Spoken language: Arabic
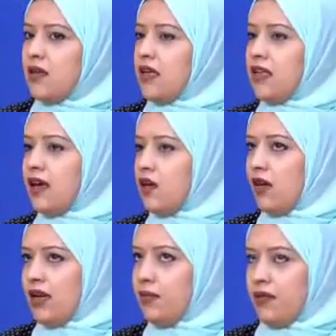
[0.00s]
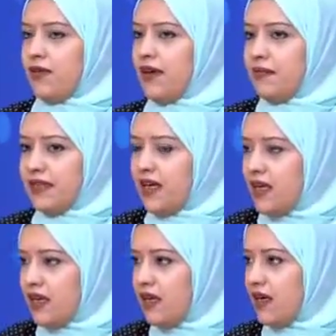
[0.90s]
ان دخلوا على البروفايل
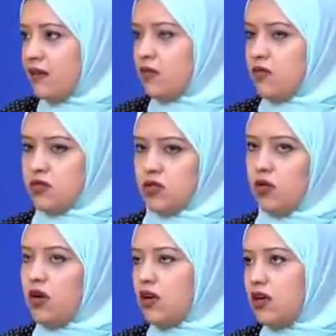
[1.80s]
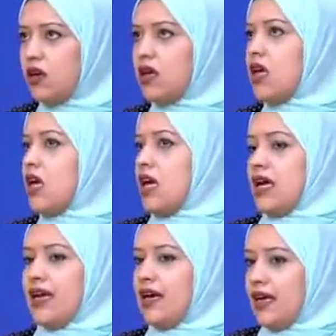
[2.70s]
بتاعها جابوا صورها
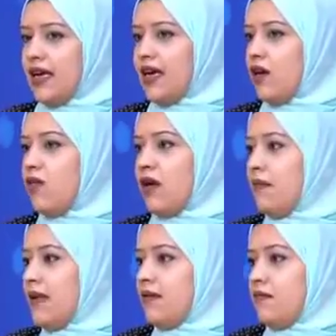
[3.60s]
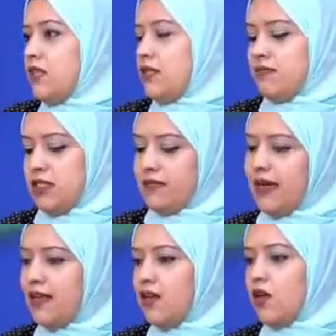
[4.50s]
لا هو ما مش مش
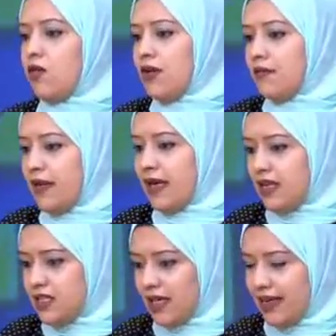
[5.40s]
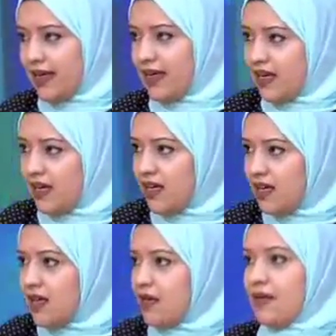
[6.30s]
معنى ان هو ما قالش حاجه جارحه
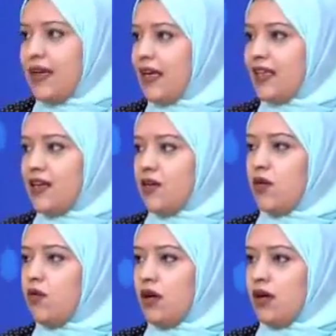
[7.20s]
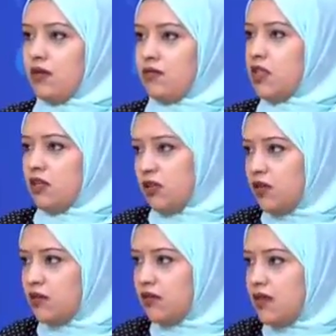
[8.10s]
معنى كده ان هو مش
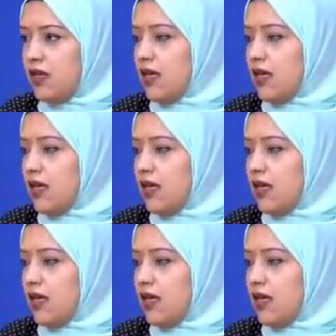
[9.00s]
غلطان